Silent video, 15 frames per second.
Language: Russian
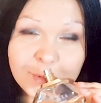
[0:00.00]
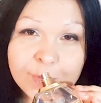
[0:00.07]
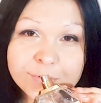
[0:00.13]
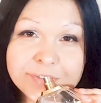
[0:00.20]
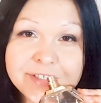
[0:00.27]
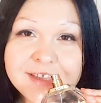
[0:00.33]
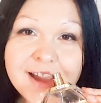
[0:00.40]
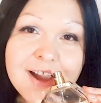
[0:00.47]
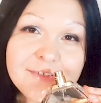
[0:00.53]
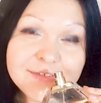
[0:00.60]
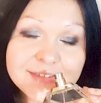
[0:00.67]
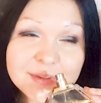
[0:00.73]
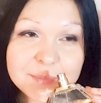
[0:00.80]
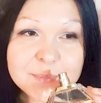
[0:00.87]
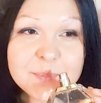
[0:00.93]
он
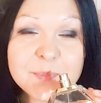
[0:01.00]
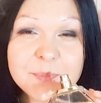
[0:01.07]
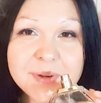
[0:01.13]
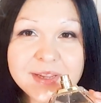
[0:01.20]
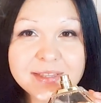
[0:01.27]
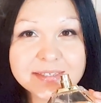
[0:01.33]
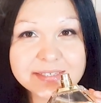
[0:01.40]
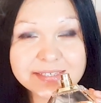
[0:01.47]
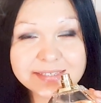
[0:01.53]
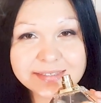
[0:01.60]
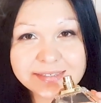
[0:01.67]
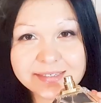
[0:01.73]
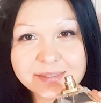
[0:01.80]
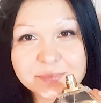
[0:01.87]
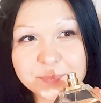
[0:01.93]
явно
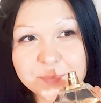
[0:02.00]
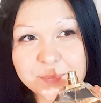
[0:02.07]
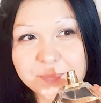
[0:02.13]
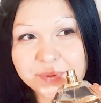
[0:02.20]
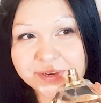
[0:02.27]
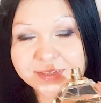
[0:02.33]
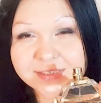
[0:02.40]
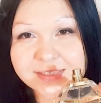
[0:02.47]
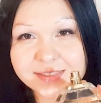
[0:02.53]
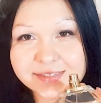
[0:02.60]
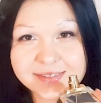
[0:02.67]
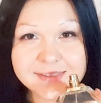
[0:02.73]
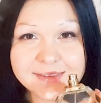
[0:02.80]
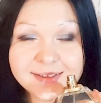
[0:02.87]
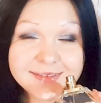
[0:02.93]
пресный,
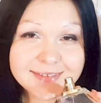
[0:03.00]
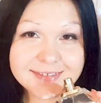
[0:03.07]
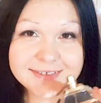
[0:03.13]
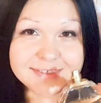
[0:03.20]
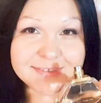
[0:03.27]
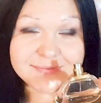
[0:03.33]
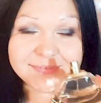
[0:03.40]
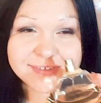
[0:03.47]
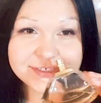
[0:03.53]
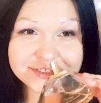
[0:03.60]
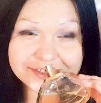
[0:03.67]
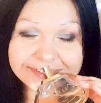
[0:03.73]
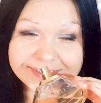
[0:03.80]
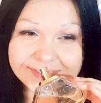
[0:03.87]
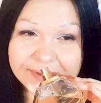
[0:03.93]

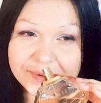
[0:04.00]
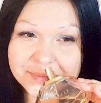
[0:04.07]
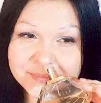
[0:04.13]
пресно-сладко-свежий.